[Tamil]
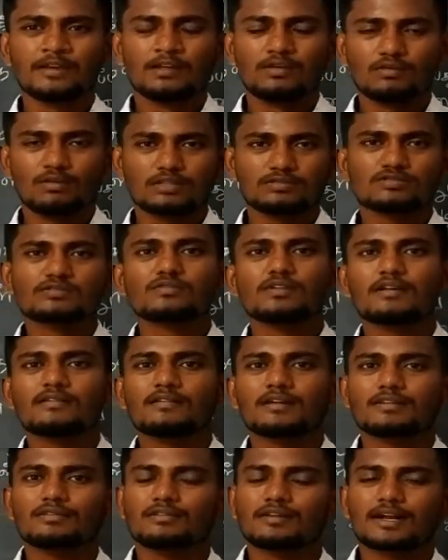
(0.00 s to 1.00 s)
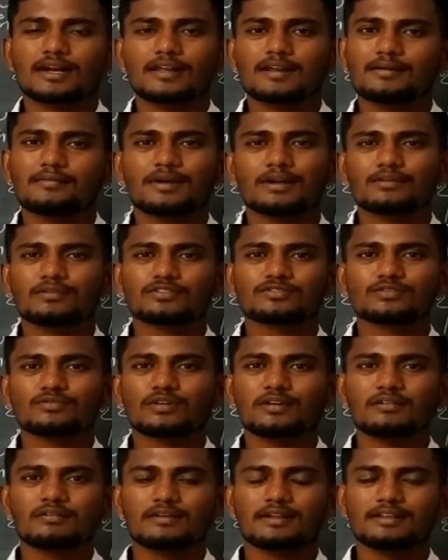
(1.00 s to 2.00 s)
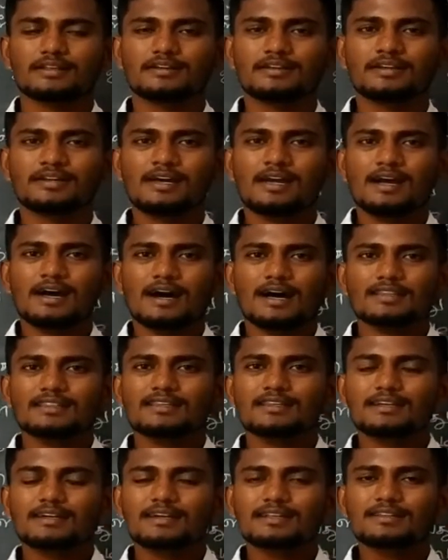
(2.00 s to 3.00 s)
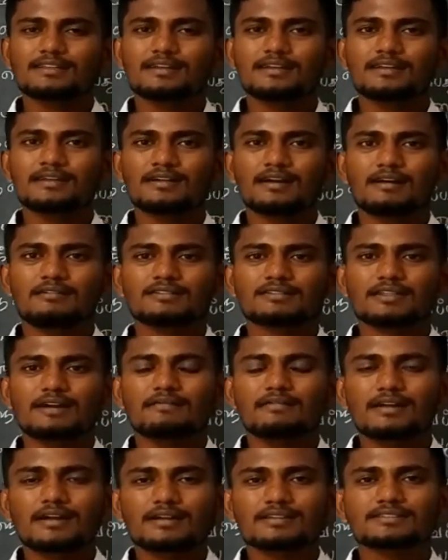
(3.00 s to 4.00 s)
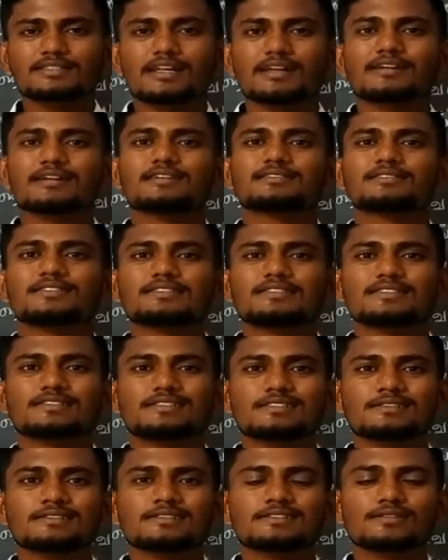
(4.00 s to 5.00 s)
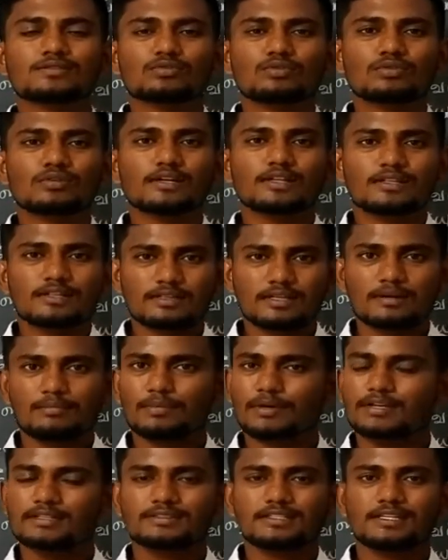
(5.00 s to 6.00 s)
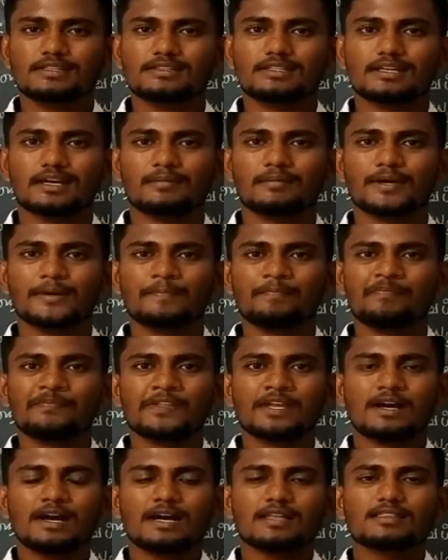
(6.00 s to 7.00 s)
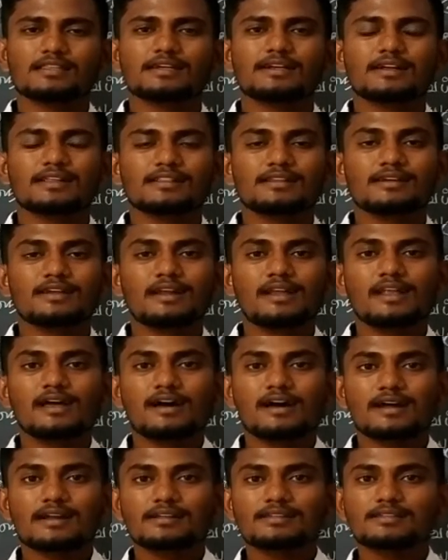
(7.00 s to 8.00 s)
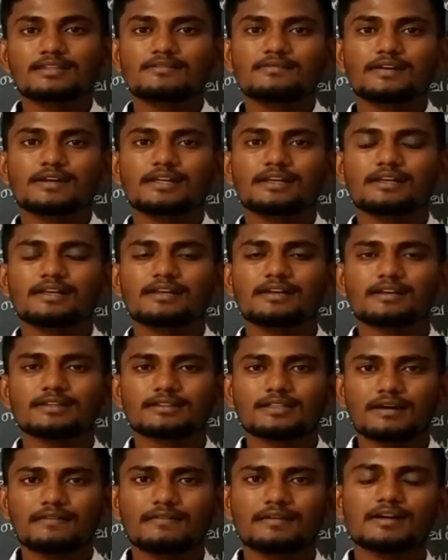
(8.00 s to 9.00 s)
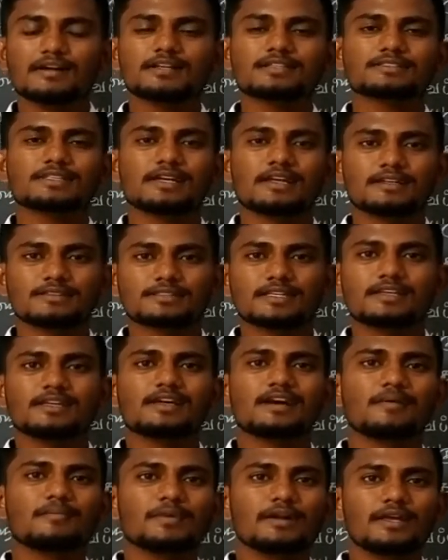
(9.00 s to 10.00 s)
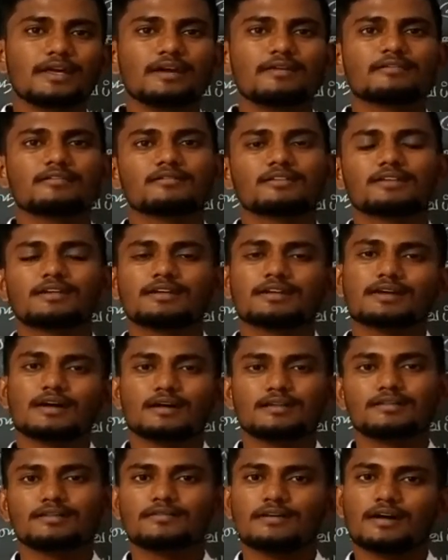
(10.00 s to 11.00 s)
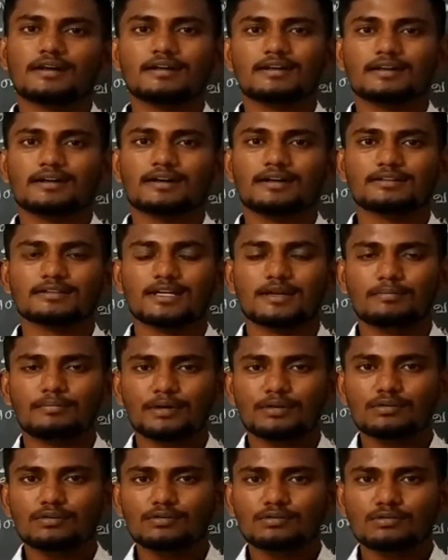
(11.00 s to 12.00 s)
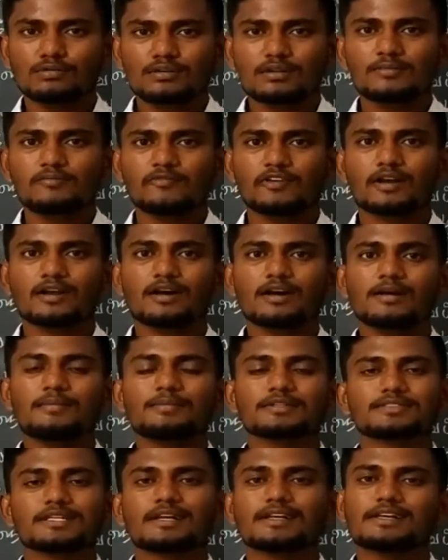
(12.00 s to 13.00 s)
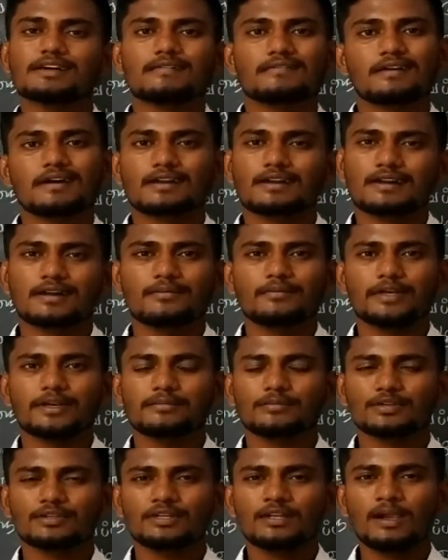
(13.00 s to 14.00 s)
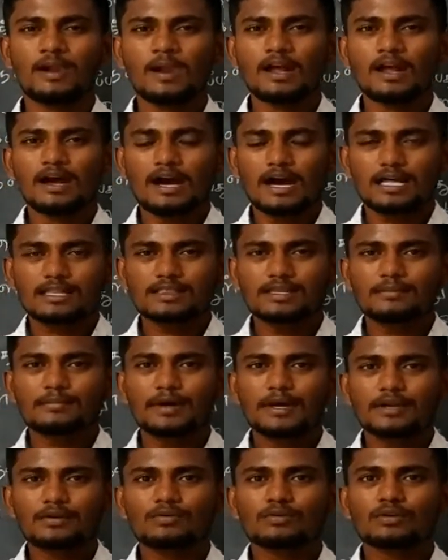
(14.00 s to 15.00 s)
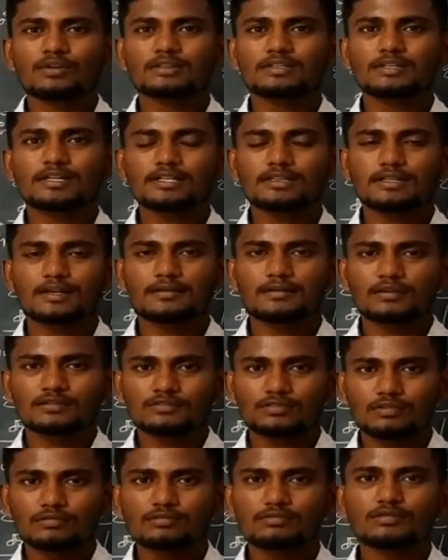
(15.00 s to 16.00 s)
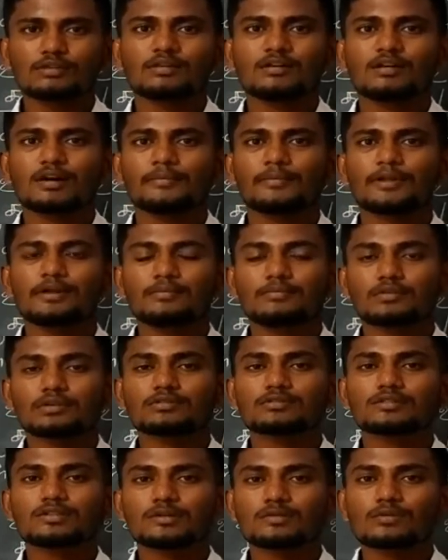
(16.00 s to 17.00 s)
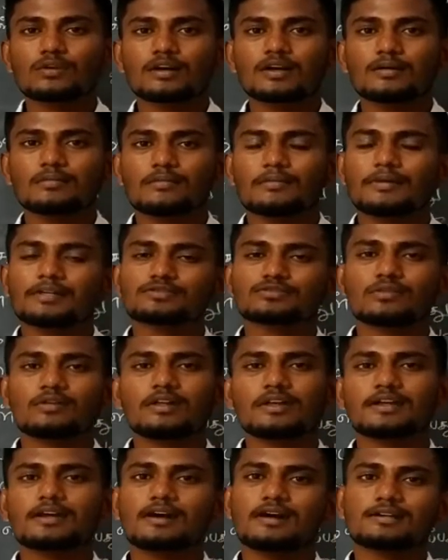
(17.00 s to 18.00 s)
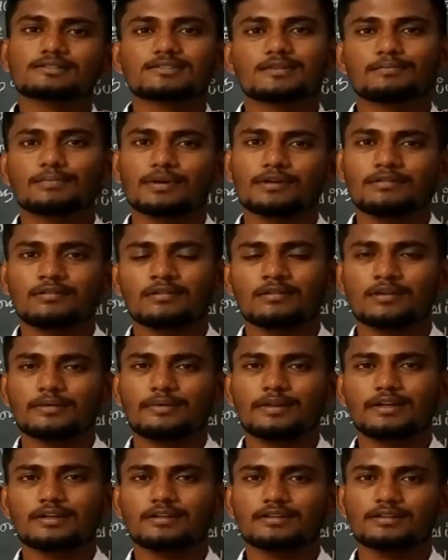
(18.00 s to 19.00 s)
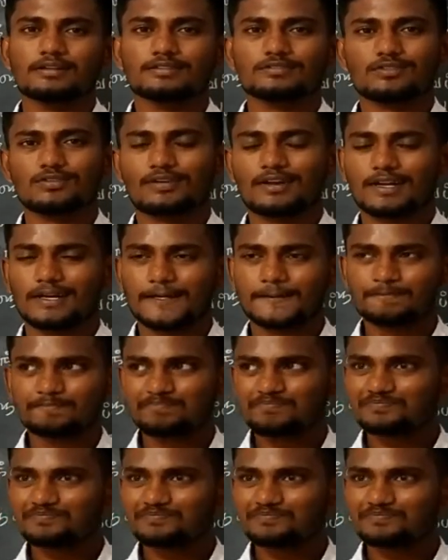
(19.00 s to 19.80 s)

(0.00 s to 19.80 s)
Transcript: ஒரு சூழல் வருது ஒரு கடினமான ஒரு சூழல் வருது அந்த இடத்துல அவன் தவறான செயல்களை செஞ்சு செஞ்சு குற்றத்தை தன் பக்கம் சேர்த்திக்காம அந்த இடத்துல எல்லாம் அறத்தின் வழி நின்று தவறான செயலை செய்யாமலே அவன் வந்துட்டு காத்து வாழ்றான் தன் பக்கம் குற்றம் வராம சரியா வாழ்றான் அப்படிங்கும்போது அந்த மாதிரி ஒருத்தனை தன்னோட சொந்தம் அப்படின்னு மொத்த உலகமுமே சொல்லிக்க ஆசைப்படுவோம் அப்படின்னு சொல்றாங்க